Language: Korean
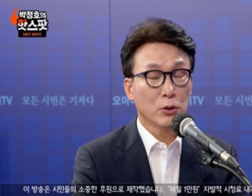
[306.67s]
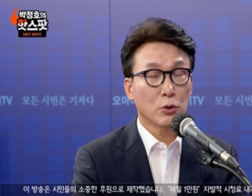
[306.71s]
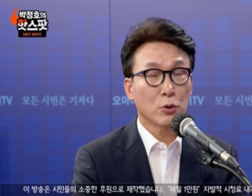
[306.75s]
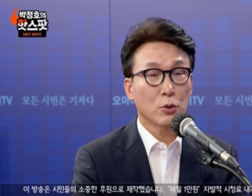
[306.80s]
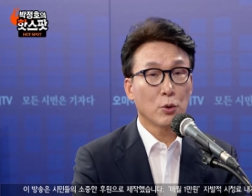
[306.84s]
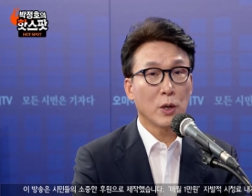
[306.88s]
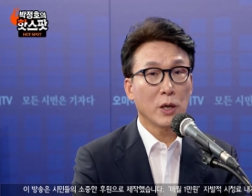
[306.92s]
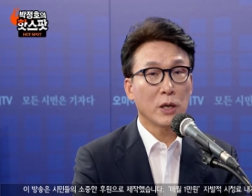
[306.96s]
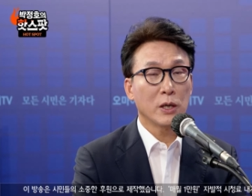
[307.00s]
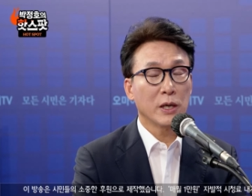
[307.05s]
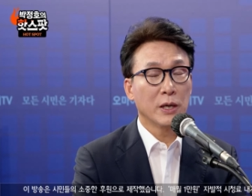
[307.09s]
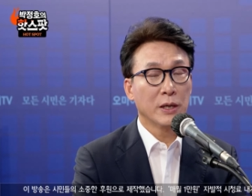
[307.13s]

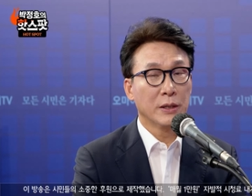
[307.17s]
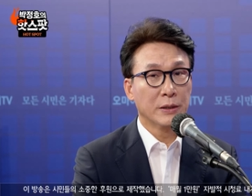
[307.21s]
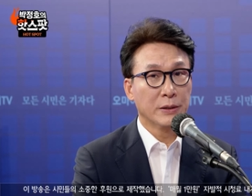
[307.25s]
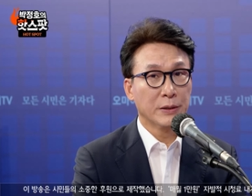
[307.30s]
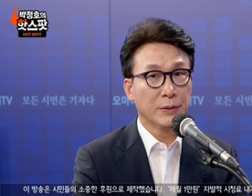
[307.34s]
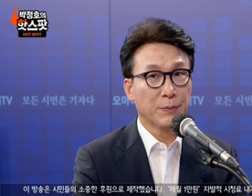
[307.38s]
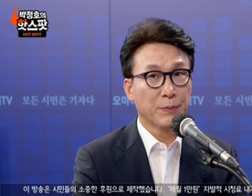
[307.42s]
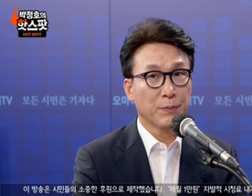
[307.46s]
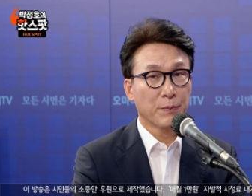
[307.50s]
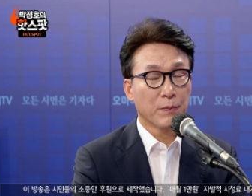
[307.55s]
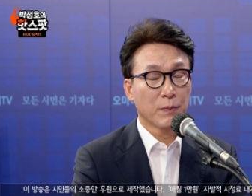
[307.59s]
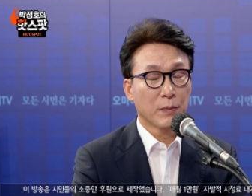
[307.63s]
또
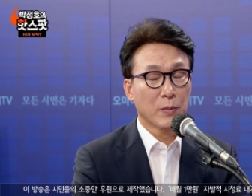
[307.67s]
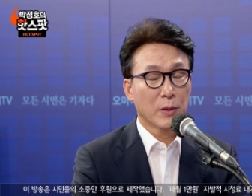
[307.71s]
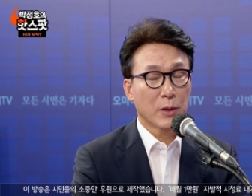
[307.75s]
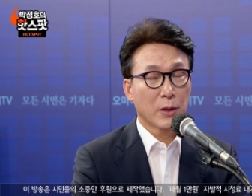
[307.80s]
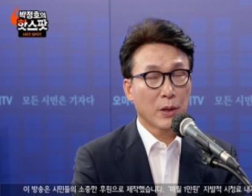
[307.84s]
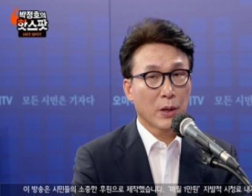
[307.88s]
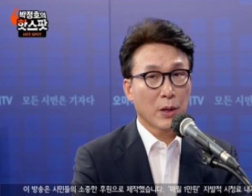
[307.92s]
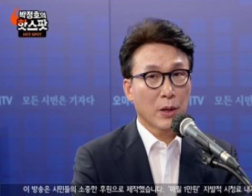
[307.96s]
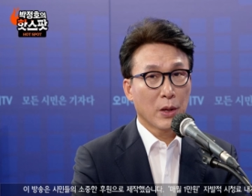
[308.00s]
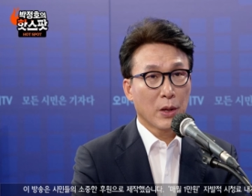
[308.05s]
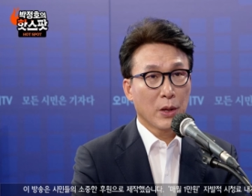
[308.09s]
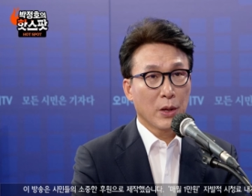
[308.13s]
하나는
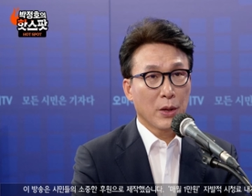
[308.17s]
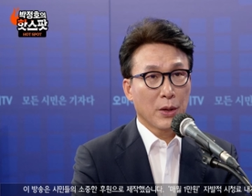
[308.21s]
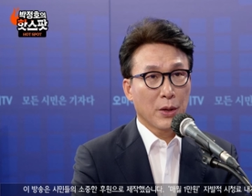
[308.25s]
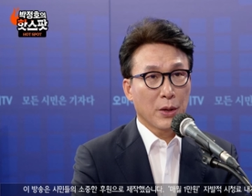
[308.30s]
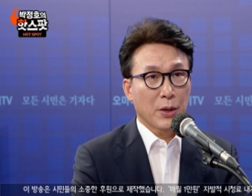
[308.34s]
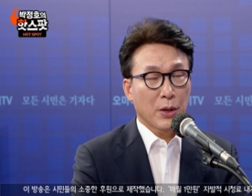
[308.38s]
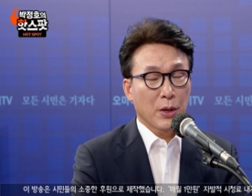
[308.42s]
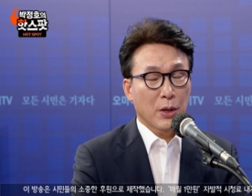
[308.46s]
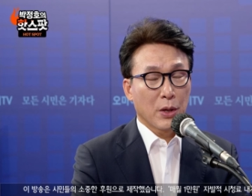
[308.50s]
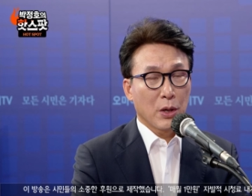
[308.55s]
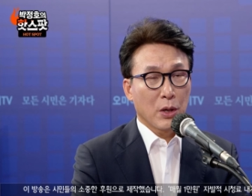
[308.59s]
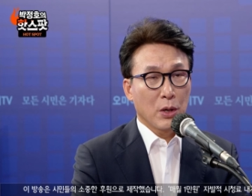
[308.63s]

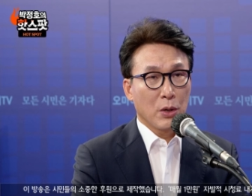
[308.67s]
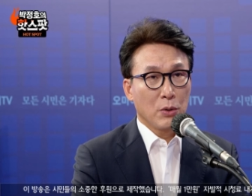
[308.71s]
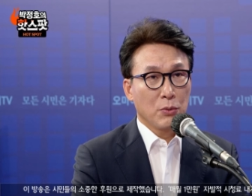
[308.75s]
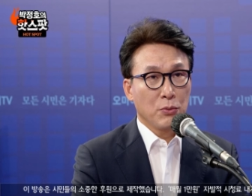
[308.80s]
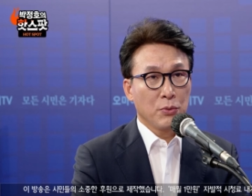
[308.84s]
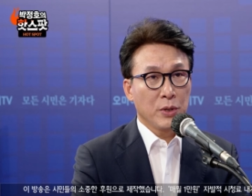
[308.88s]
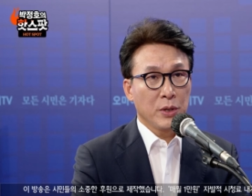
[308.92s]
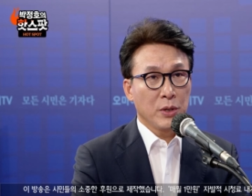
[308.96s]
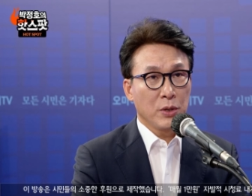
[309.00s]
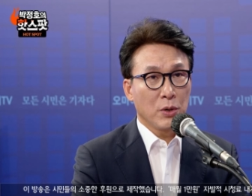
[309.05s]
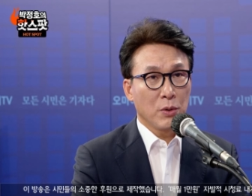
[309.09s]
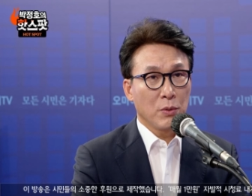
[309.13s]

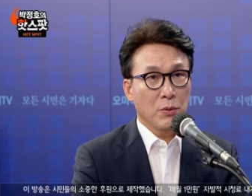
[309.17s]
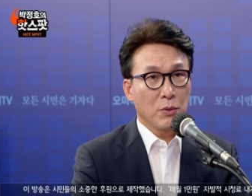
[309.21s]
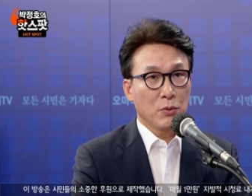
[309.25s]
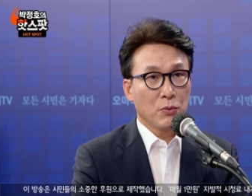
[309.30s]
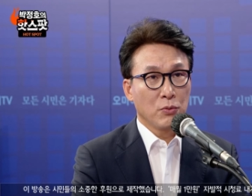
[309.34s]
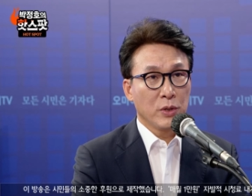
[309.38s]
우리 허,